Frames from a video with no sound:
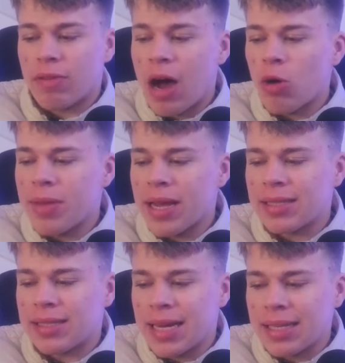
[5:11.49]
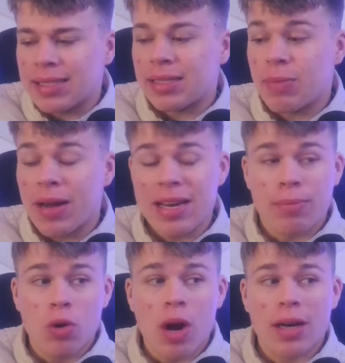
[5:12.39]
Warum erst jetzt? Ich meine, der
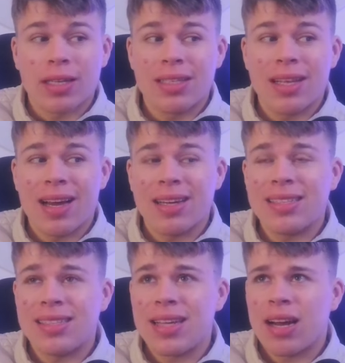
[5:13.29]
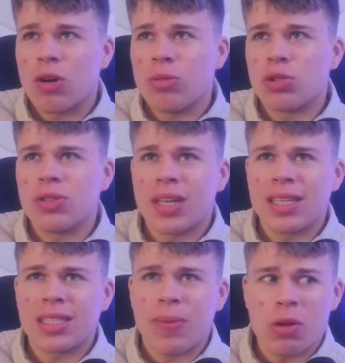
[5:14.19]
Bürgerkrieg, der ist ja, glaube ich, schon
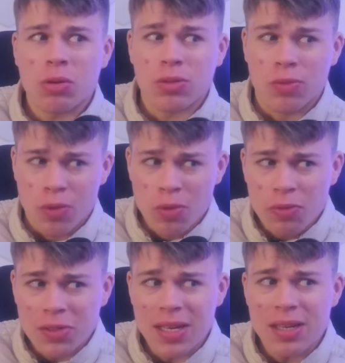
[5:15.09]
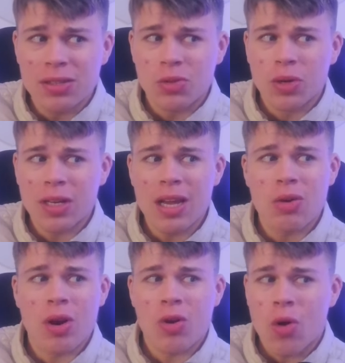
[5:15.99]
seit 2015 in
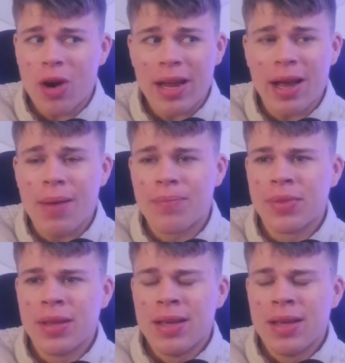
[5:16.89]
Syrien oder noch länger.